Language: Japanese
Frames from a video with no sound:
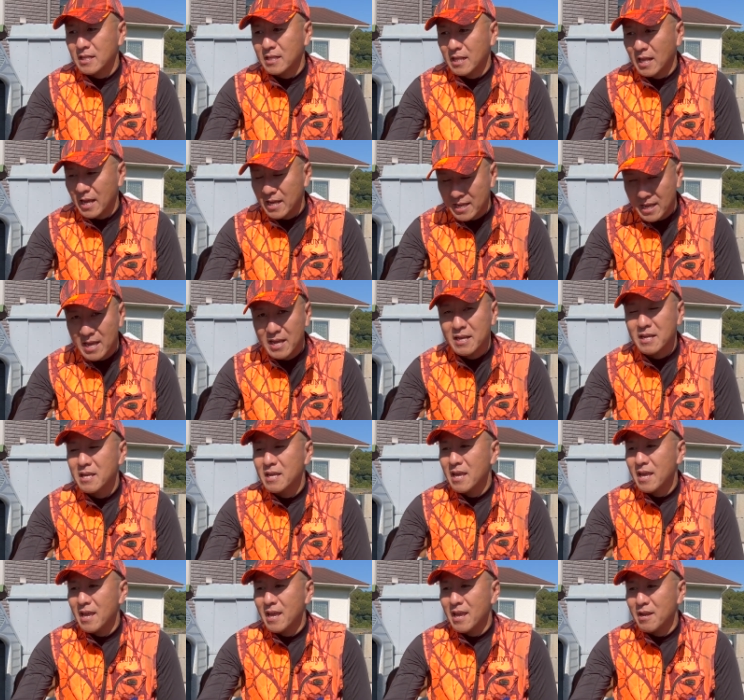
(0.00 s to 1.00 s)
大変
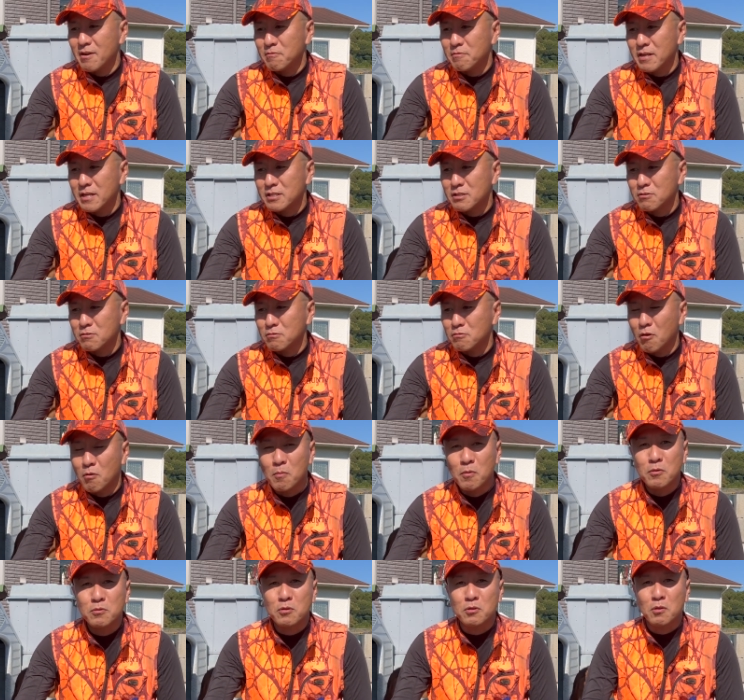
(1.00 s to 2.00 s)
嬉しく
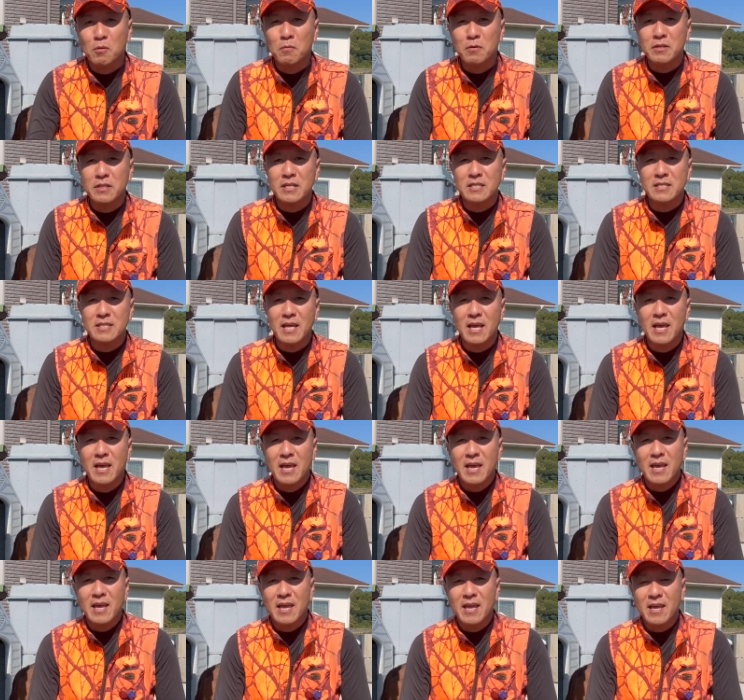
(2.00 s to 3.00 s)
思うとともにですね、
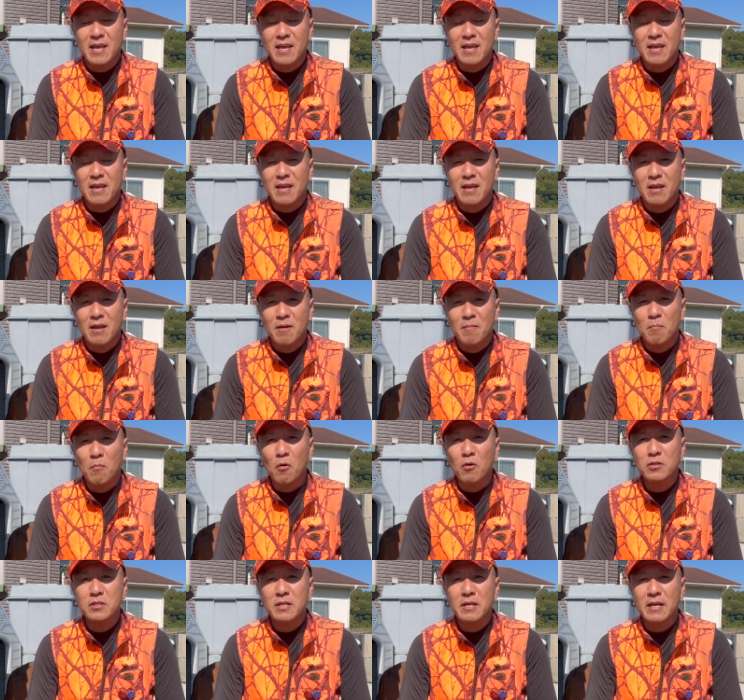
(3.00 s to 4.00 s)

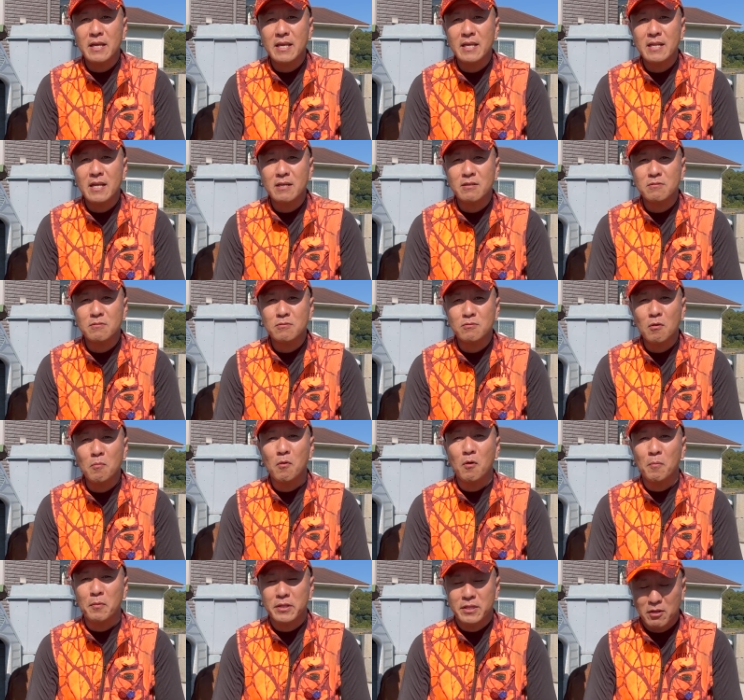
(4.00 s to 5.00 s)
申し訳なくと
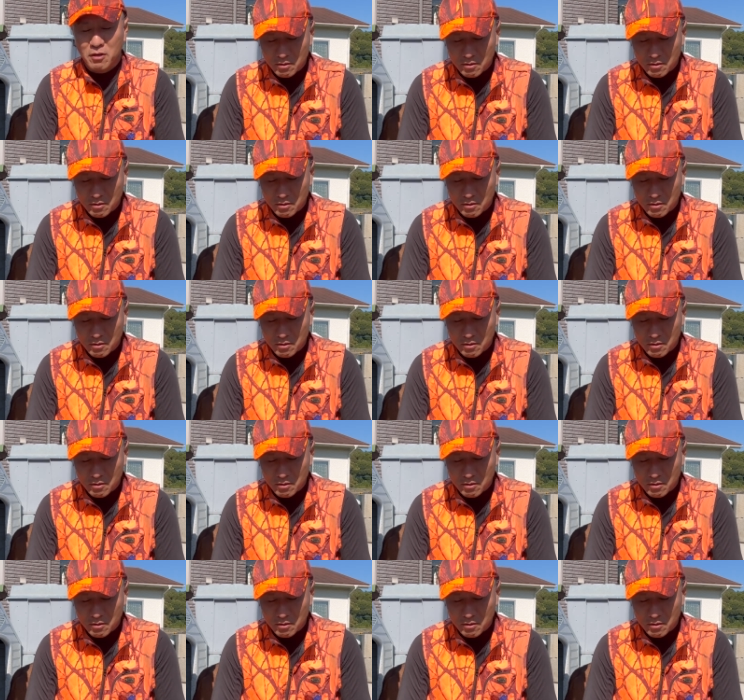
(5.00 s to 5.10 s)
も思ってお